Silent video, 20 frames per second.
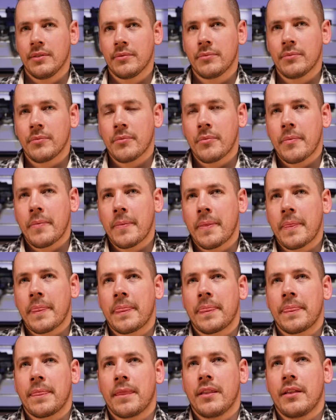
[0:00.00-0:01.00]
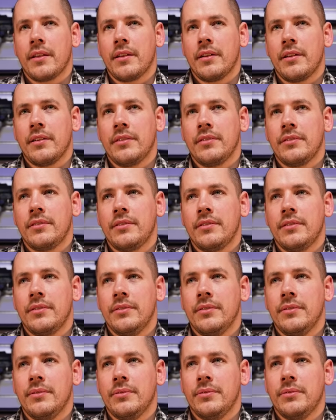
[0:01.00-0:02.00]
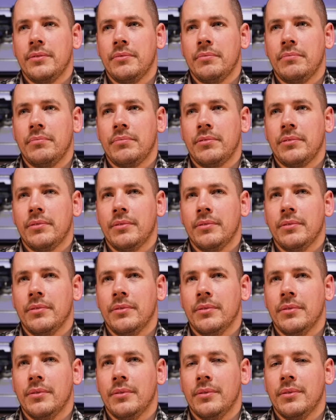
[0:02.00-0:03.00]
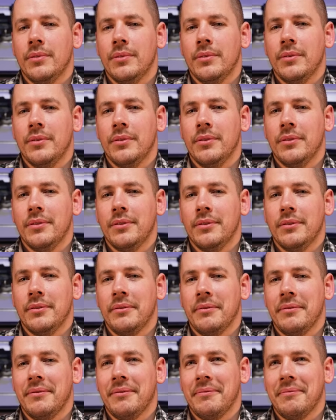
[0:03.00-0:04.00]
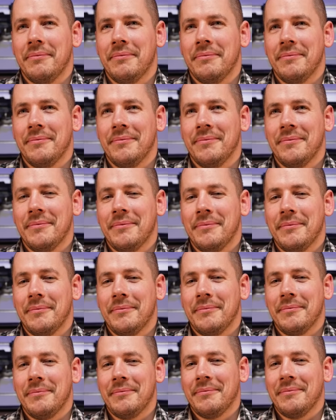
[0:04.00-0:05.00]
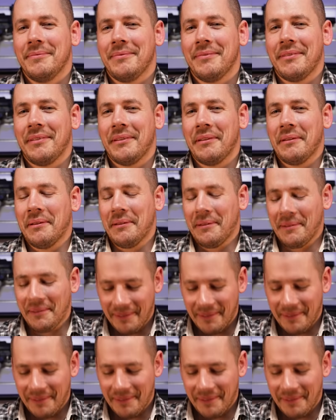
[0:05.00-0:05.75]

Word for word: Pro. ASCU Pro. Irgend so ein Ding halt. Ja.